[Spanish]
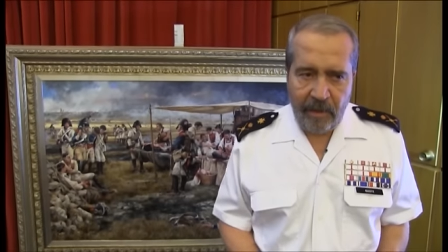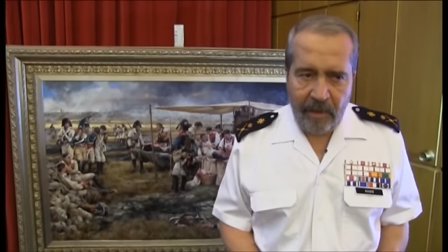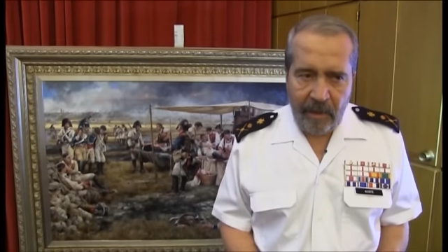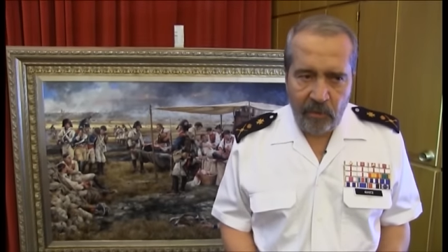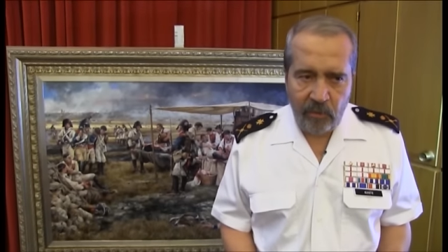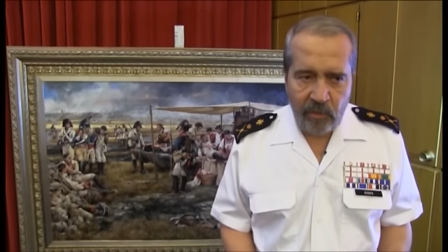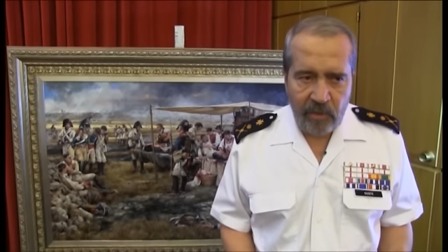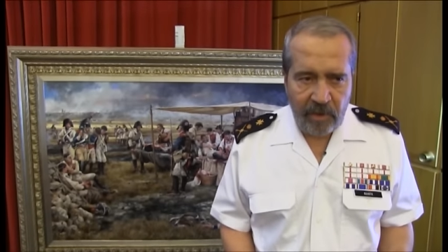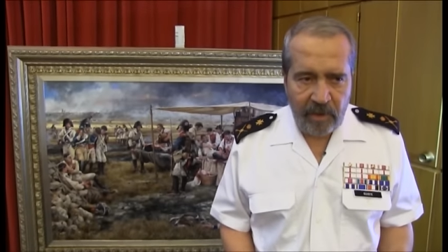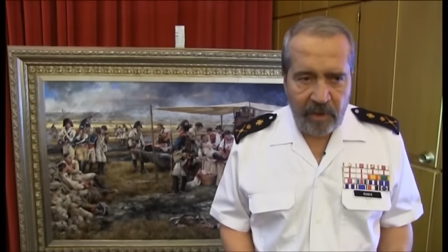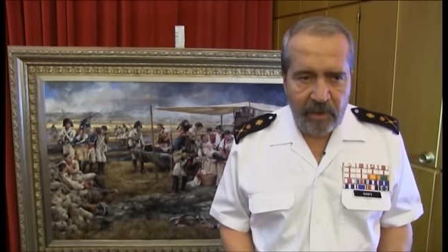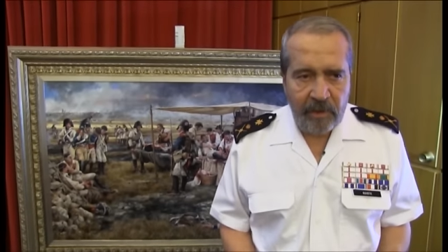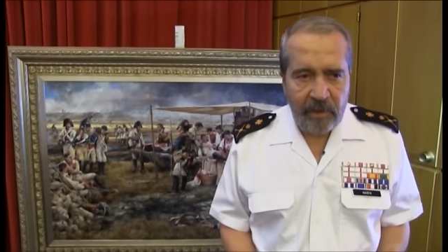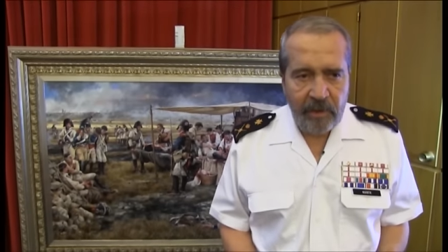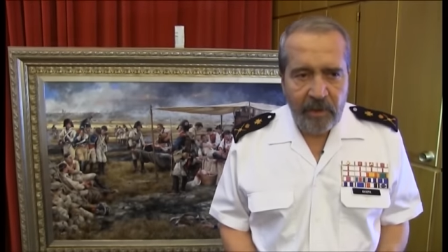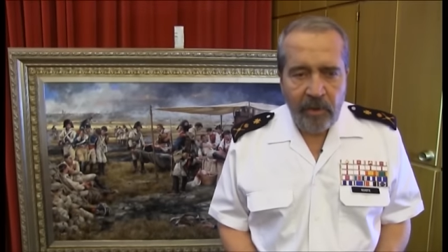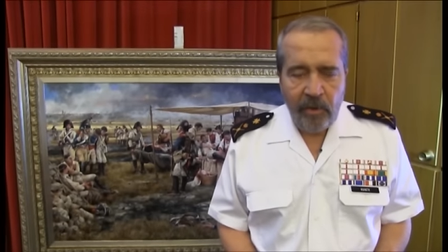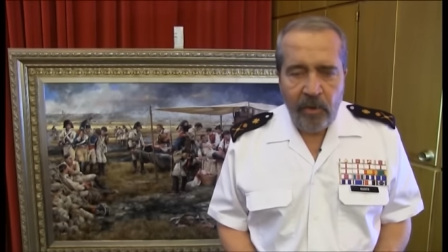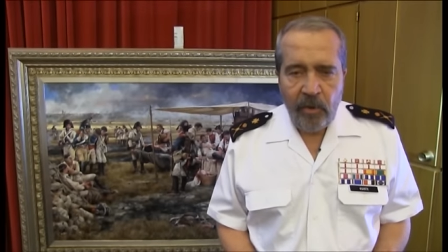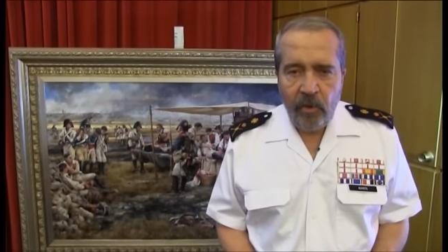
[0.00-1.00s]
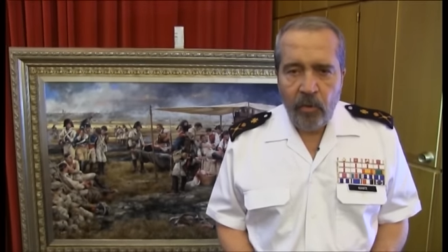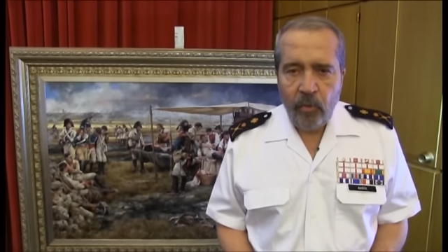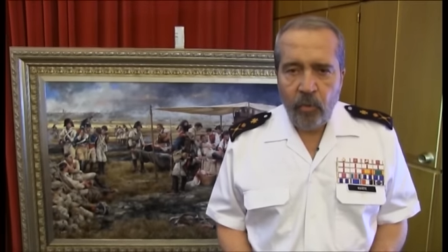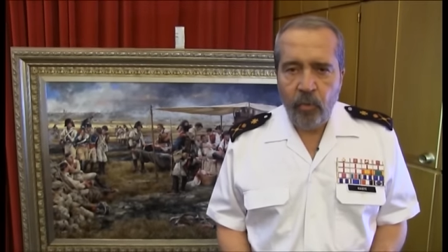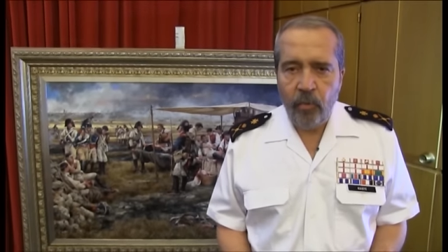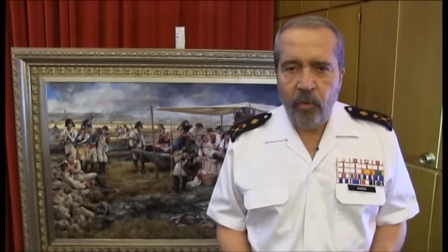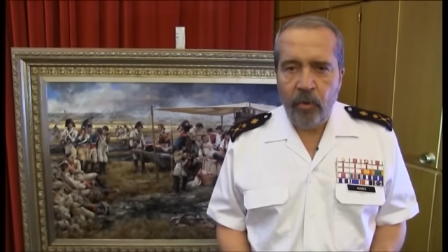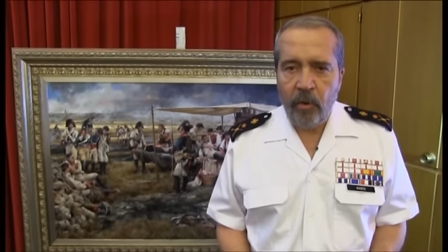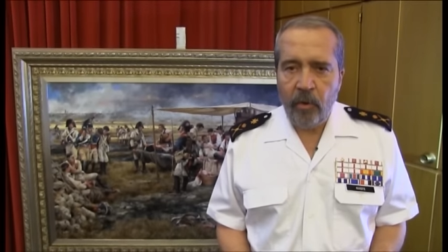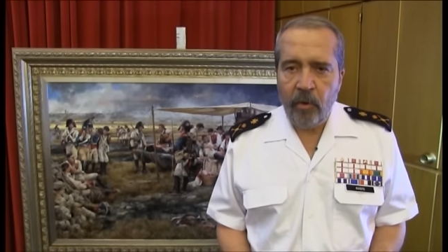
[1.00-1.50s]
causa
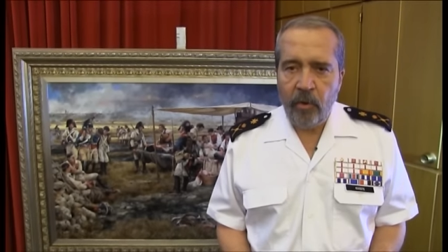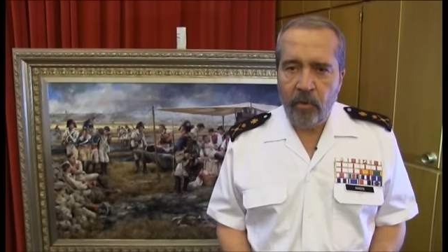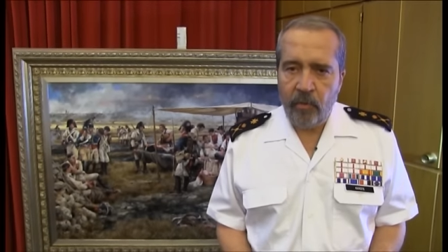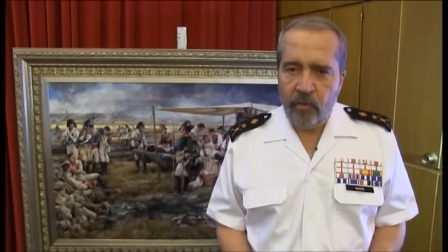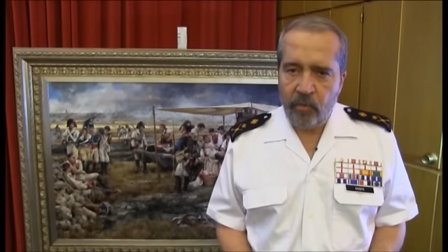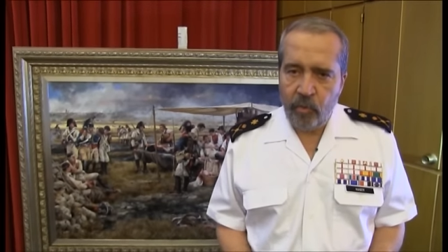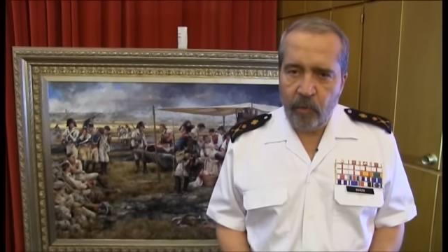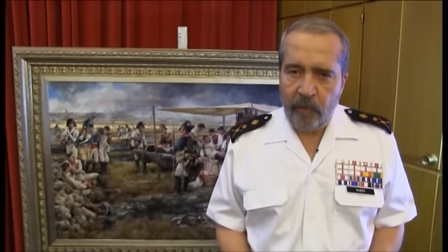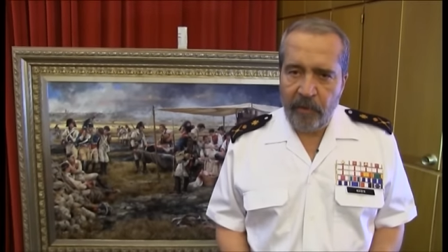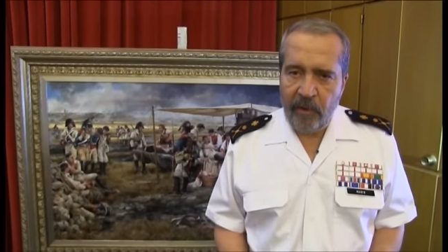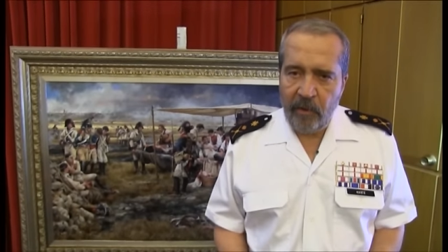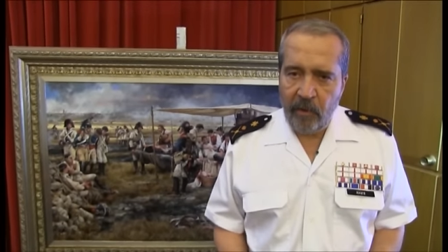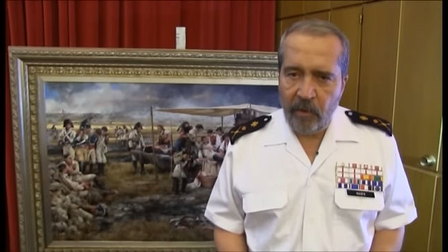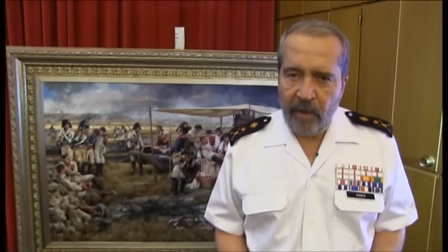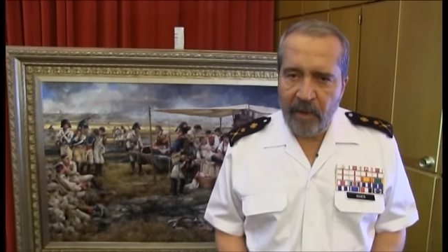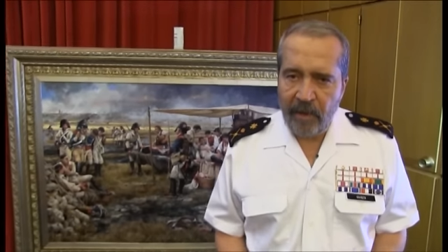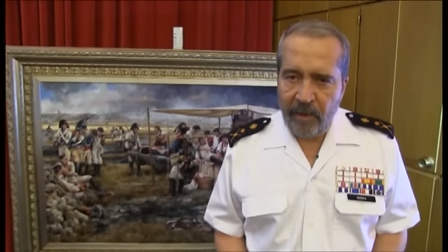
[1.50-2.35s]
un dolor superior